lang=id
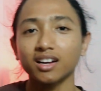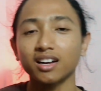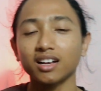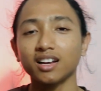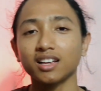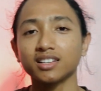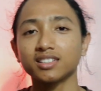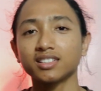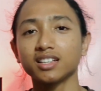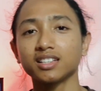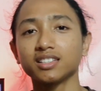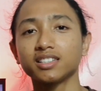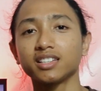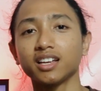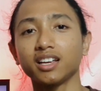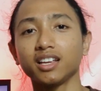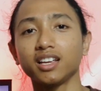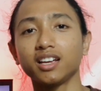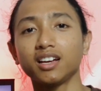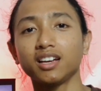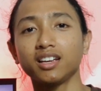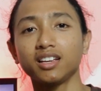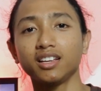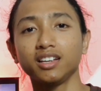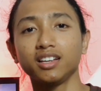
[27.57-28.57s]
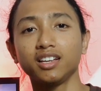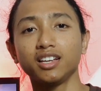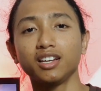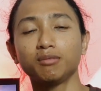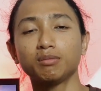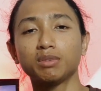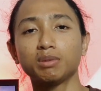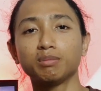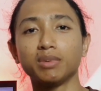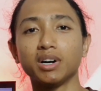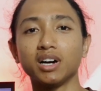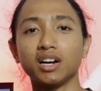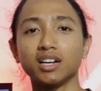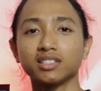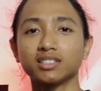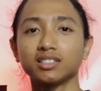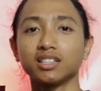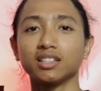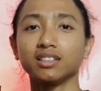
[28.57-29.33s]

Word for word: alasan saya ingin membahas